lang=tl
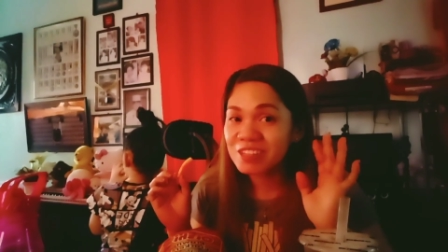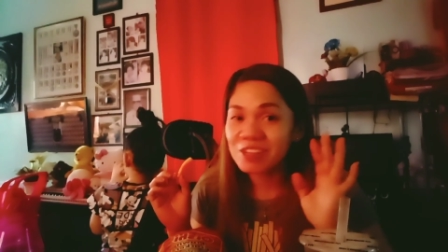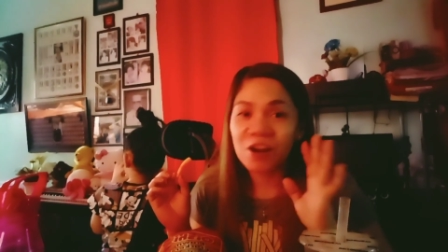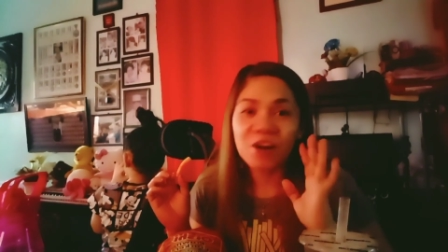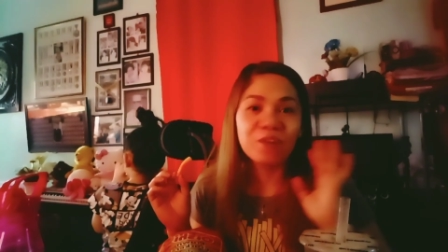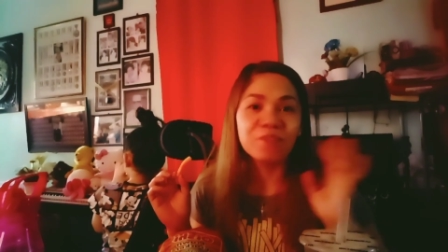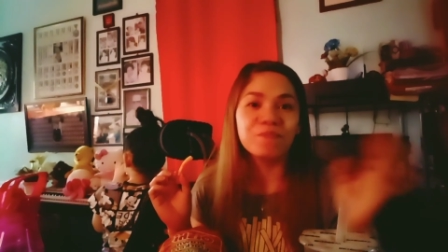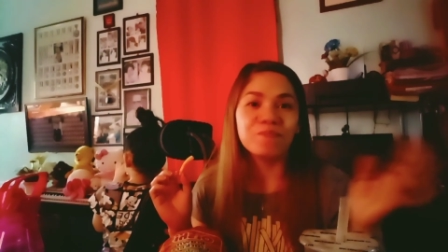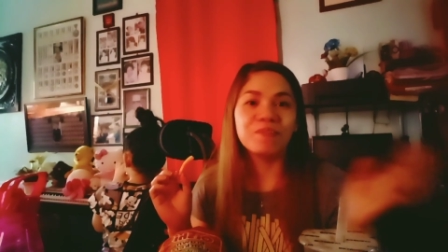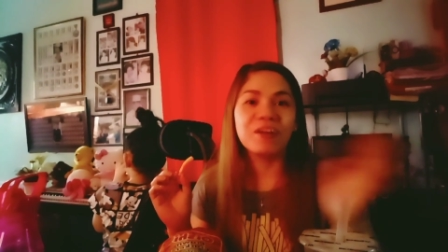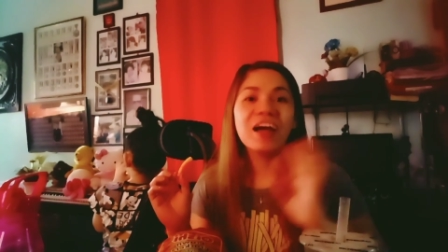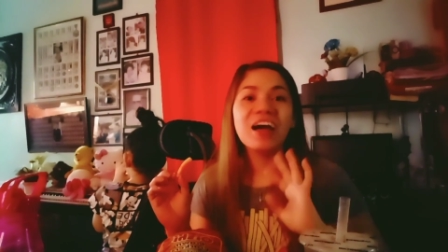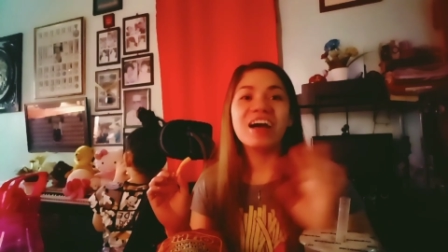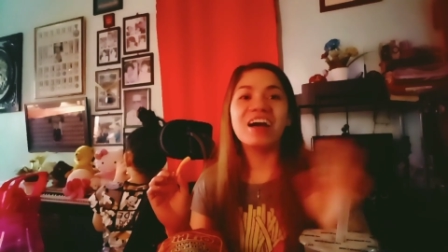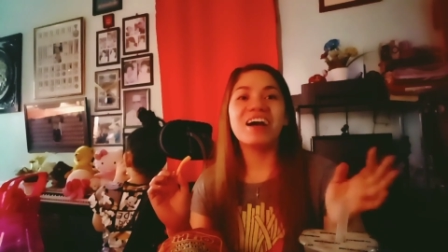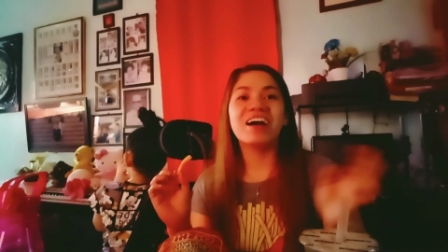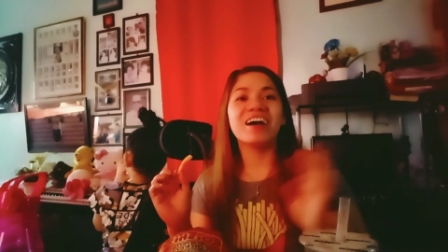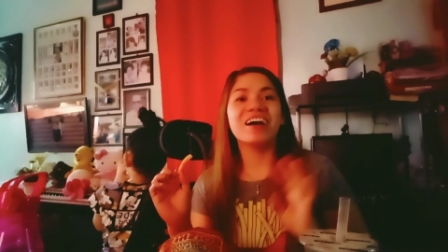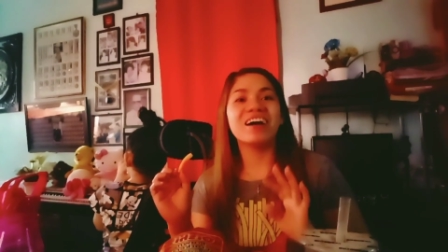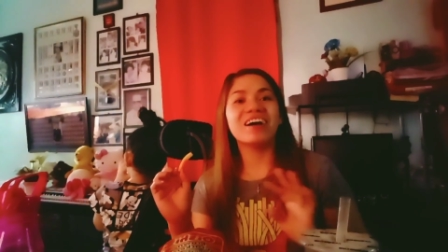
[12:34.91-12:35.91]

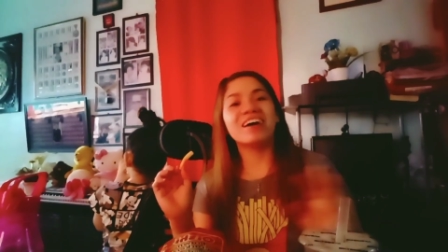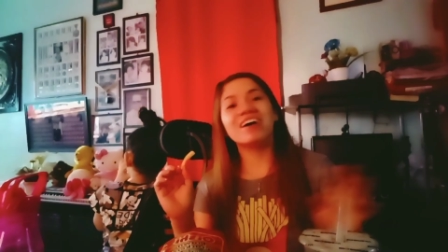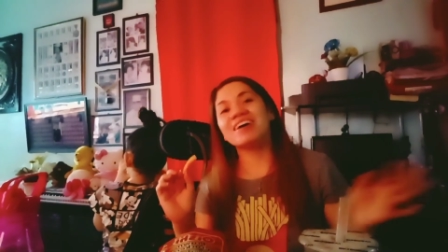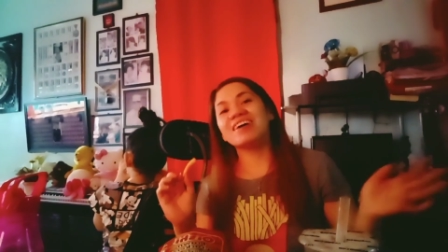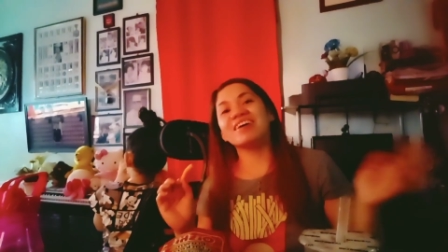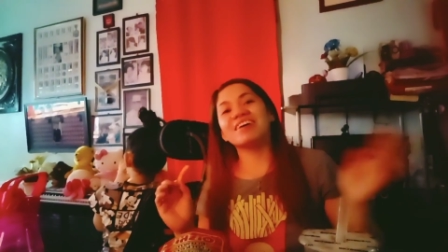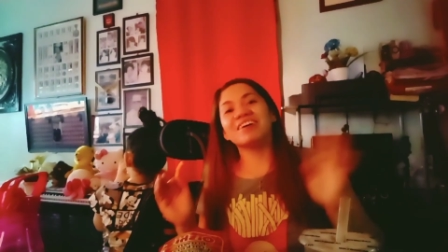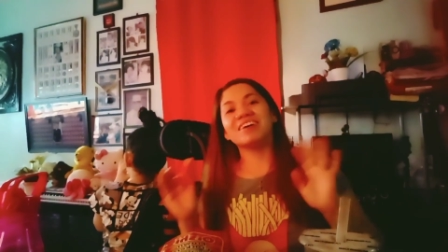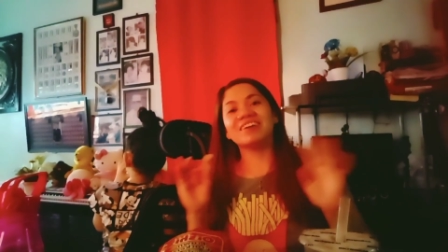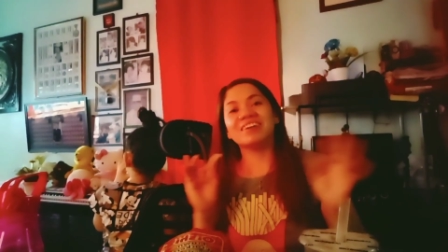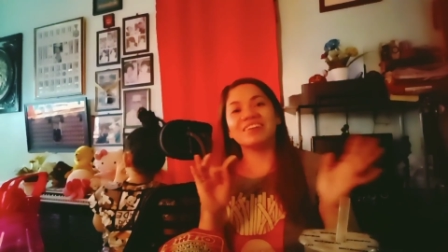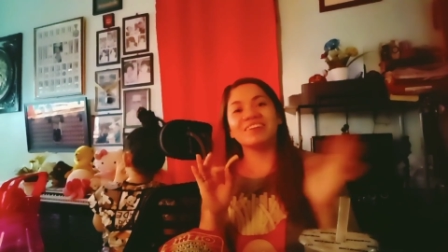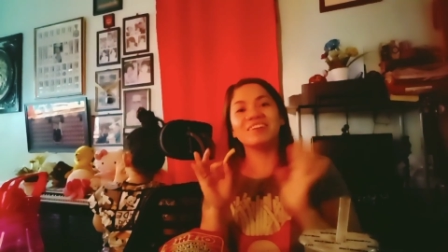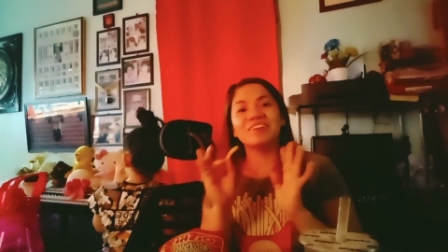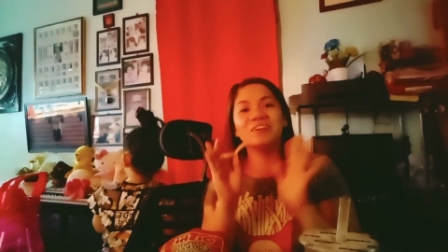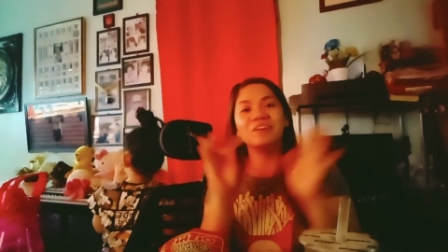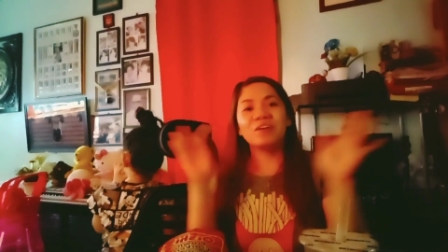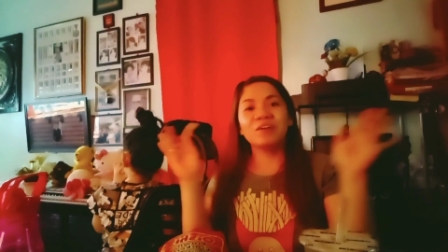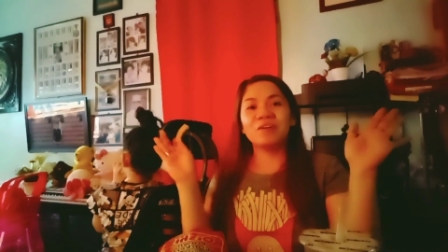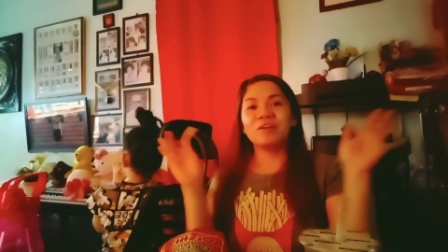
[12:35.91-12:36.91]
vlog.
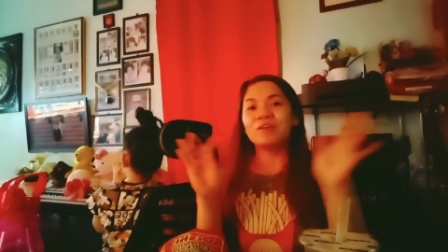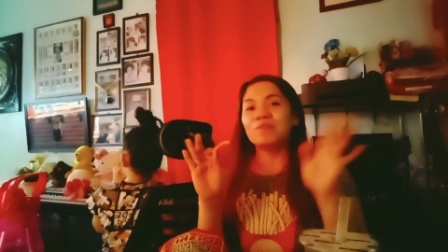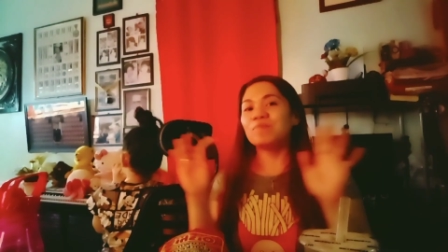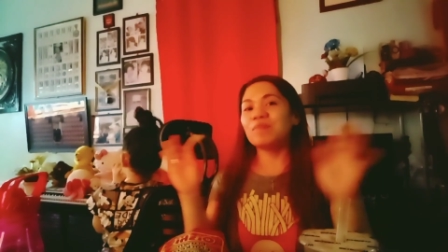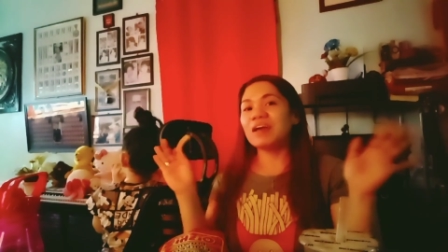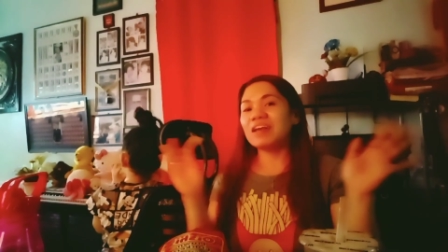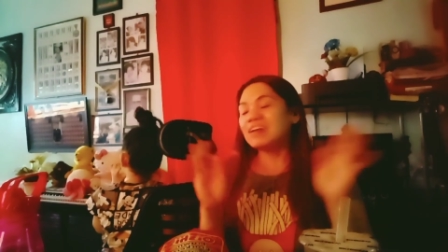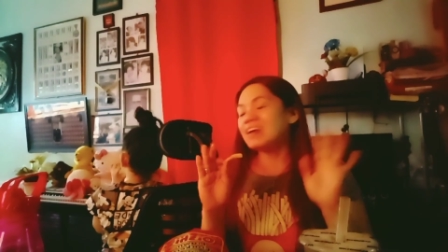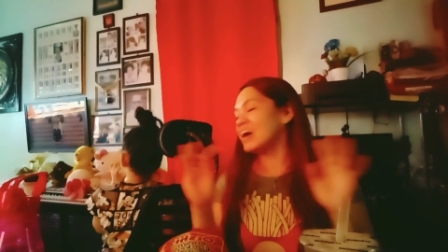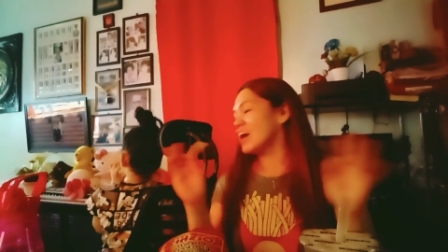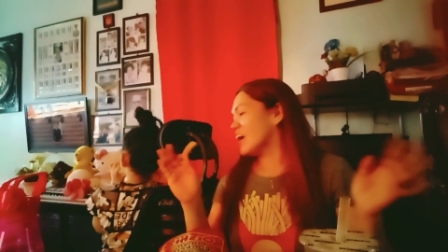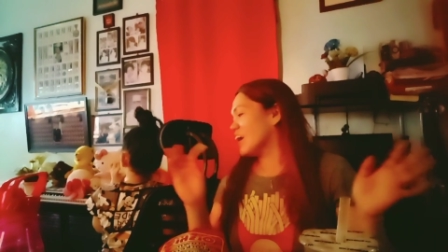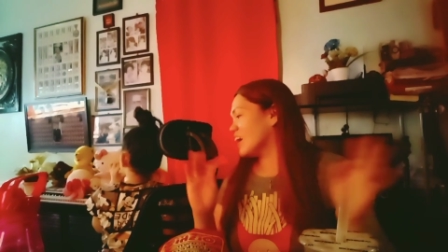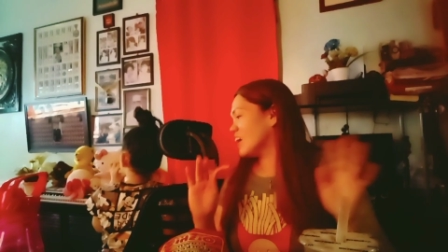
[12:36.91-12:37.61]
Bye guys! Say